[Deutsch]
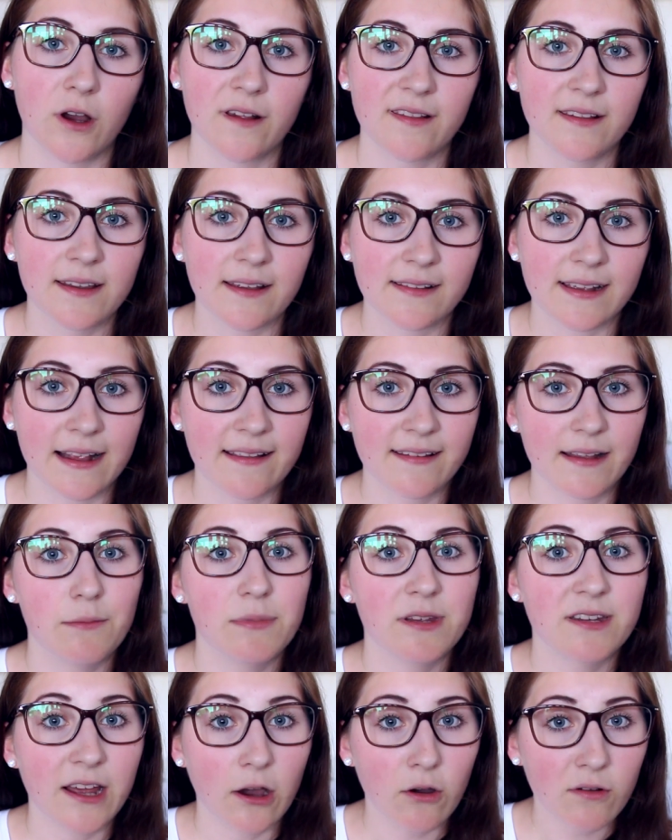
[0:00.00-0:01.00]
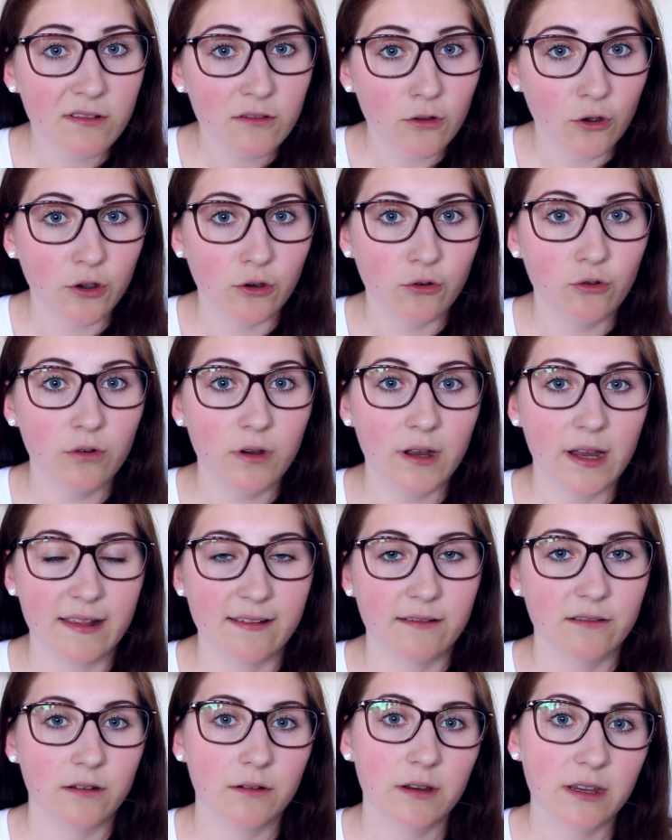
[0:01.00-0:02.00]
kostet das Ganze nämlich 1000 Euro.
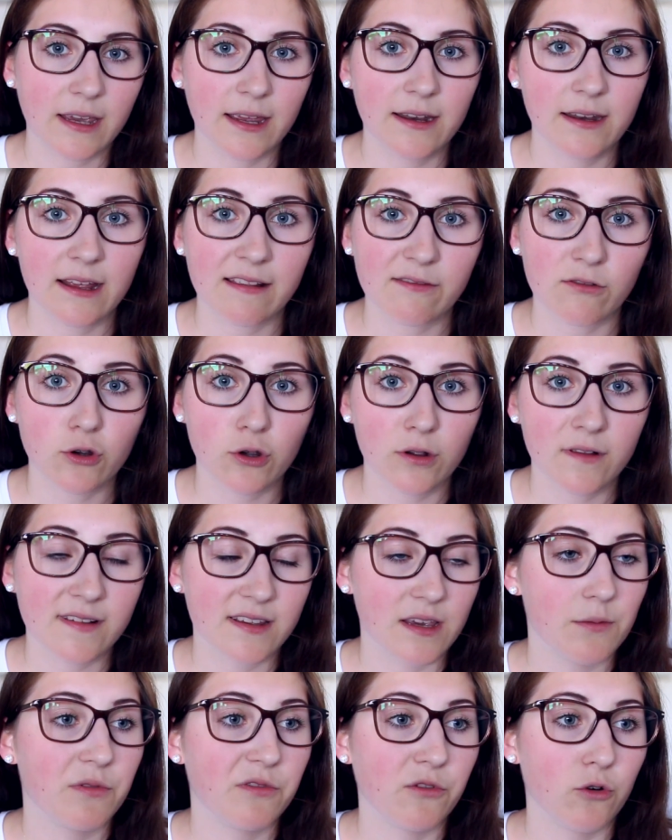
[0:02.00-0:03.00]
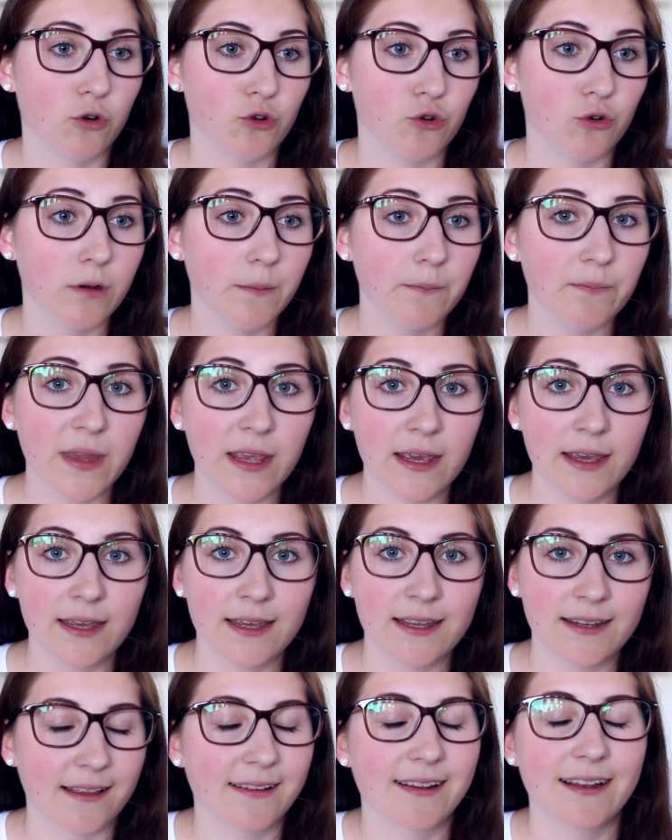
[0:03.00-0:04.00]
Also ich rede jetzt von künstlicher Befruchtung.
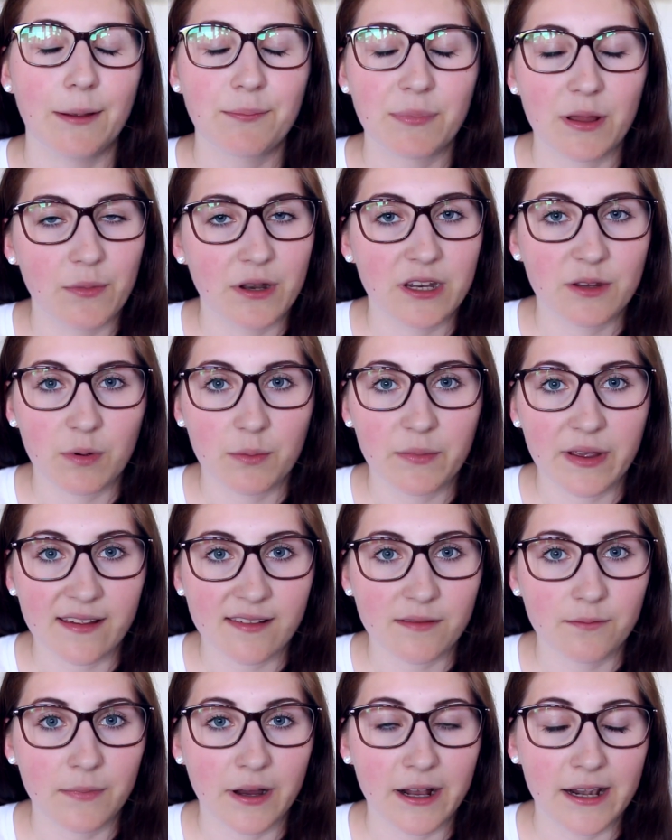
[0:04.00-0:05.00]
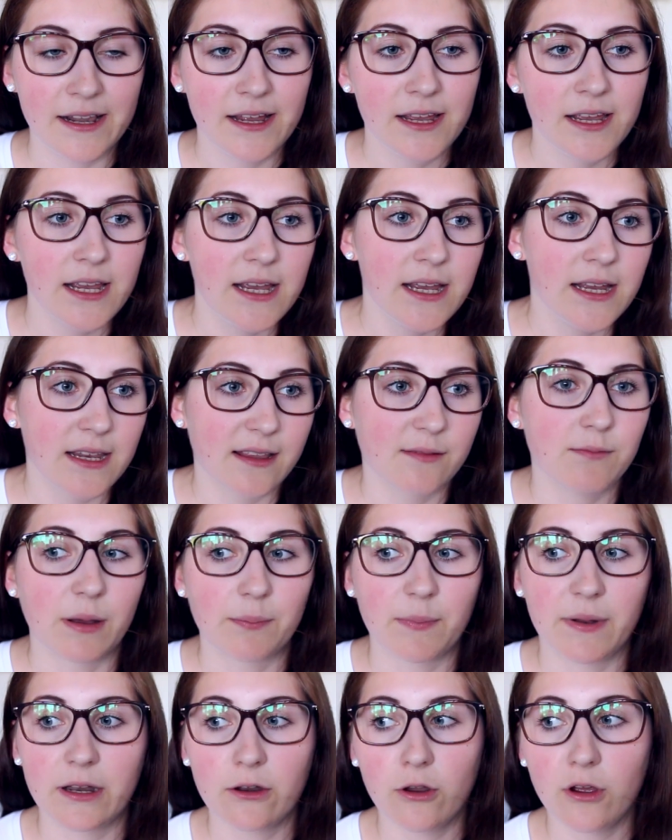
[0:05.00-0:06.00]
Das klappt aber nicht beim ersten Mal. Das
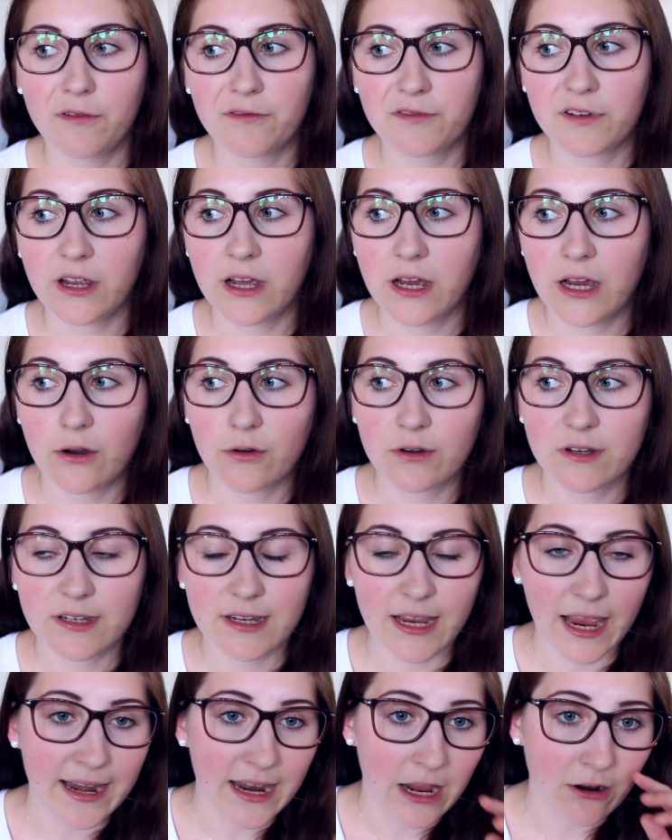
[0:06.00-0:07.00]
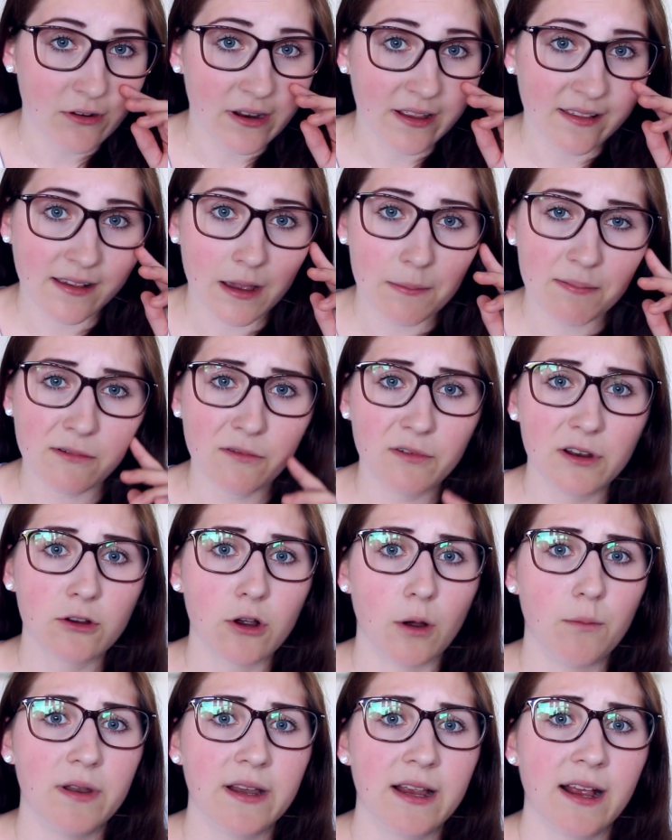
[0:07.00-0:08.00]
macht man dann öfter und keine Ahnung, es gibt so viele
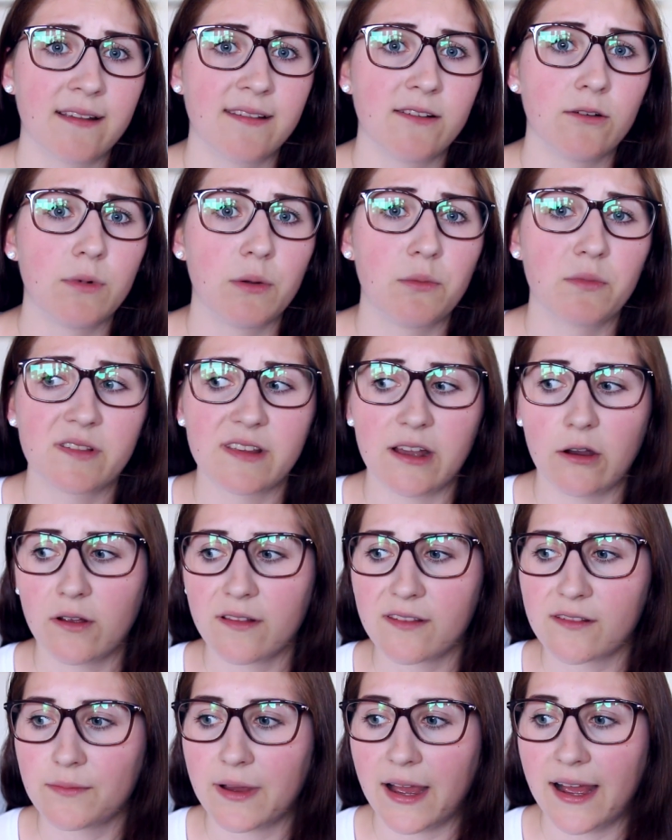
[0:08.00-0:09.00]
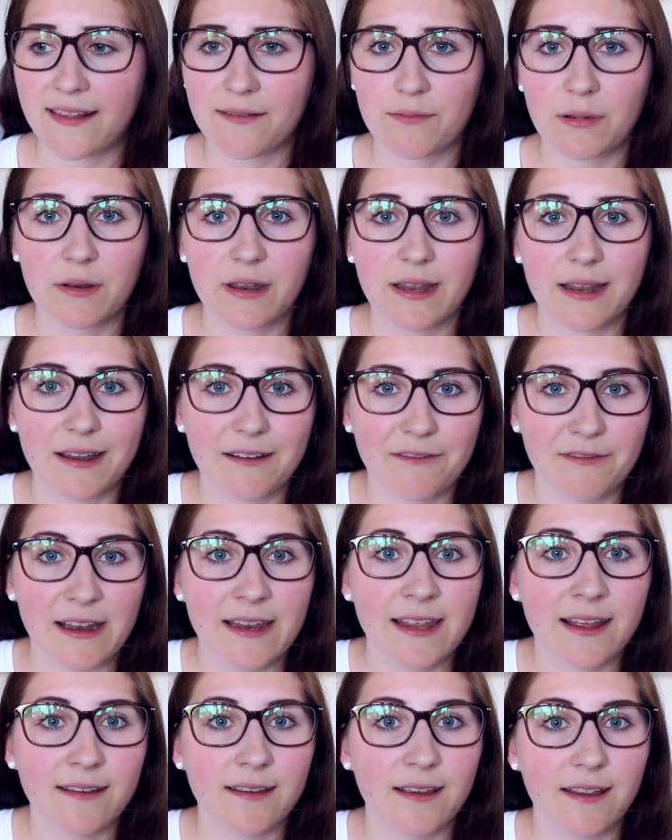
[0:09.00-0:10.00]
Komplikationen, man muss dauernd zum Arzt, man
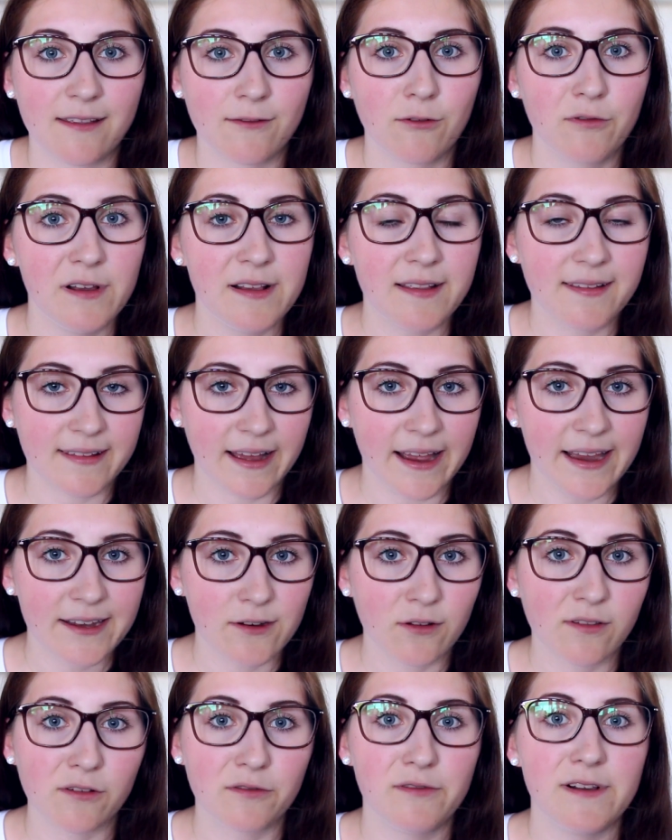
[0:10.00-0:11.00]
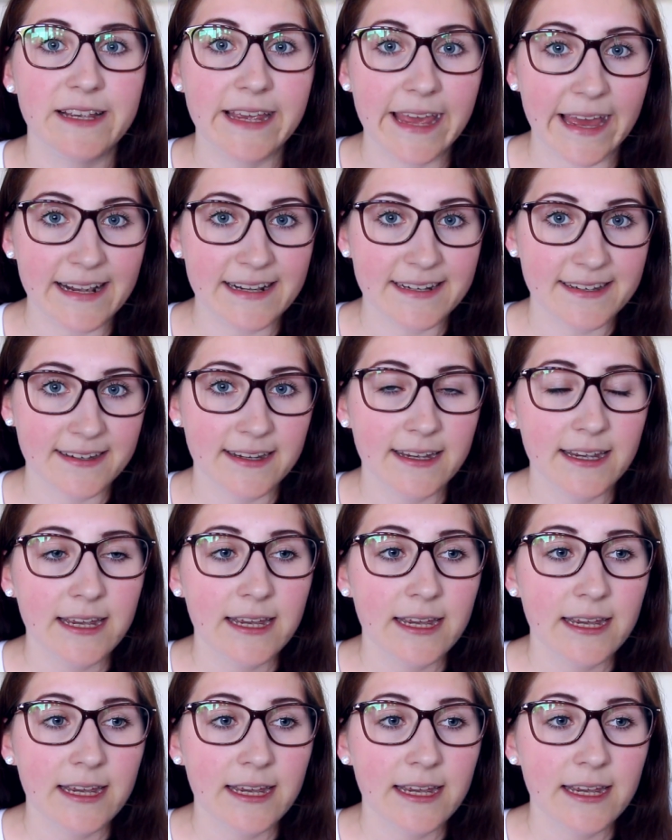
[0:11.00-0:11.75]
verliert so viel Zeit und so viel Geld.